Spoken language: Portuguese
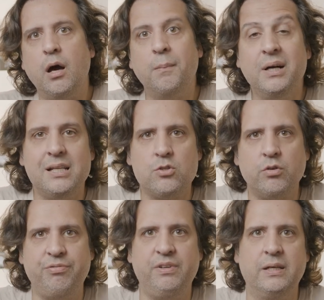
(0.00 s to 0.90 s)
mãe da
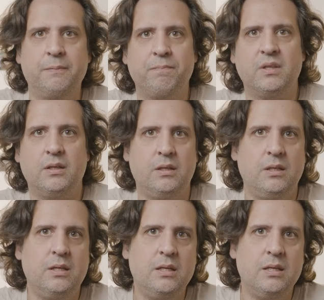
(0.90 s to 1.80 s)
Sofia,
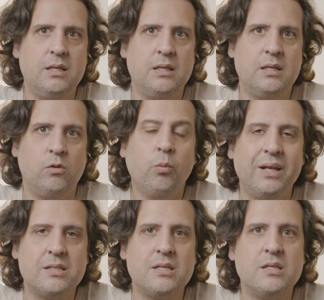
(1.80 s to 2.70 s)
e numa
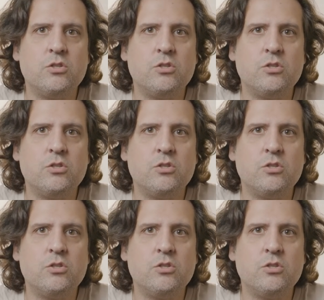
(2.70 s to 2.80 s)
dessas